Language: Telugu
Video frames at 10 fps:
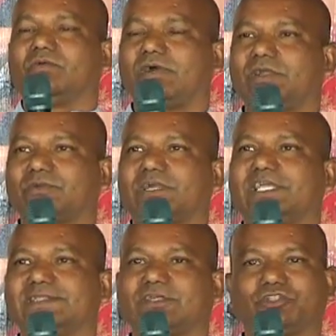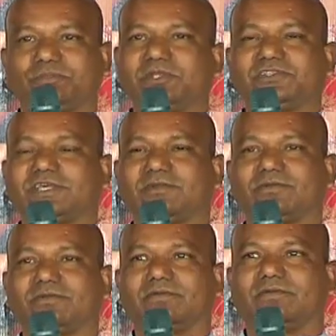వాళ్ళు కూడా అయిన తర్వాత పిలిచారు
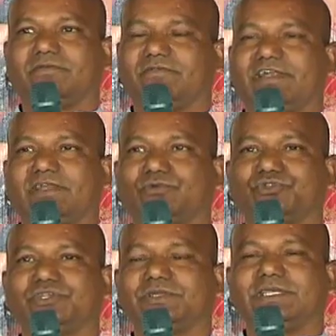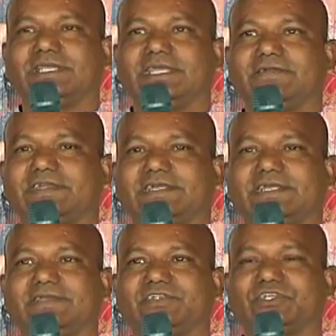వెళ్ళి కూర్చుని
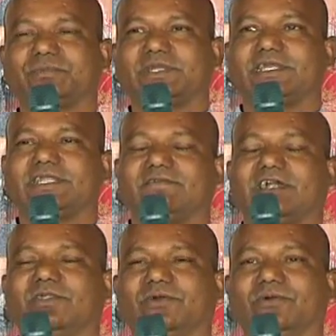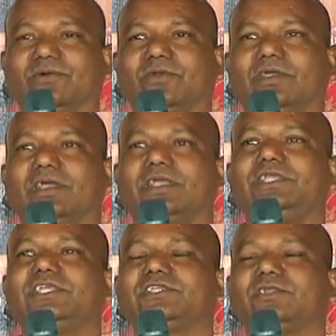ఏమిటండి ఈ విషయం అని అంటే వాళ్ళు
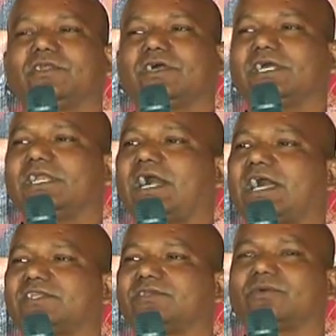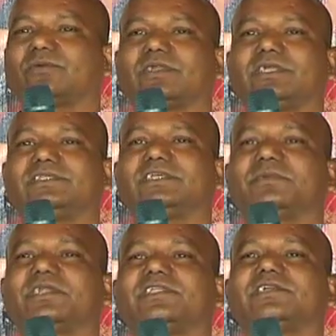ఈసీలో లాగానే ఆర్సీలో కూడా ఈ
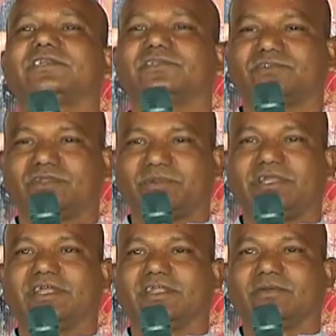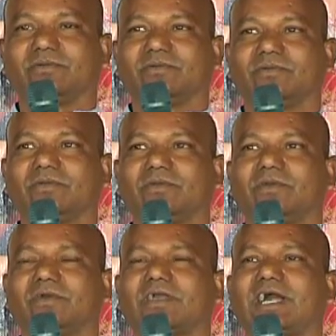సినిమాని రిజెక్ట్ చేస్తున్నామండి అన్నారు
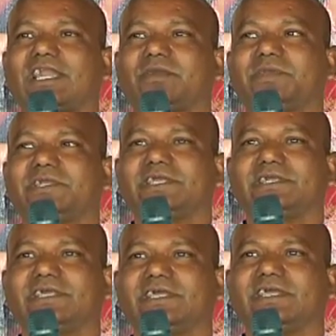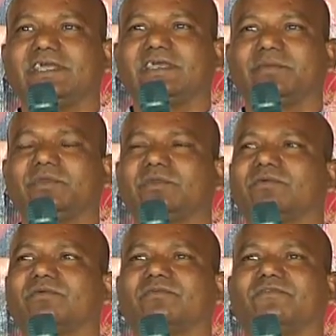కారణం ఏంటి అంటే మీరు
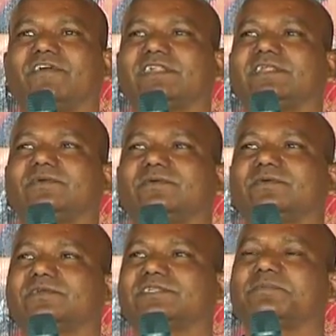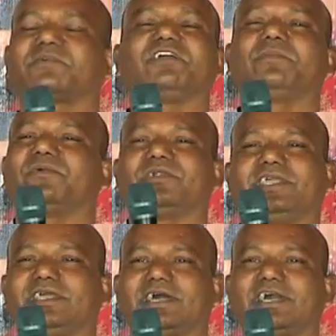ఫర్దర్ స్టెప్కి
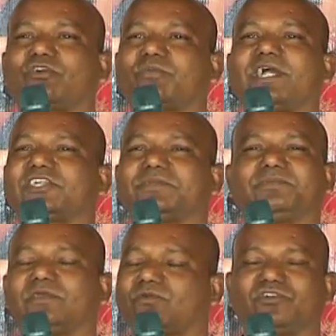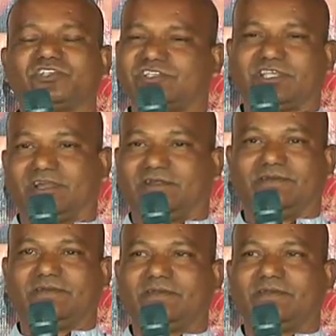వెళ్ళిపోండి అని ఒక మాట చెప్పి క్లోజ్ చేశారు వాళ్ళు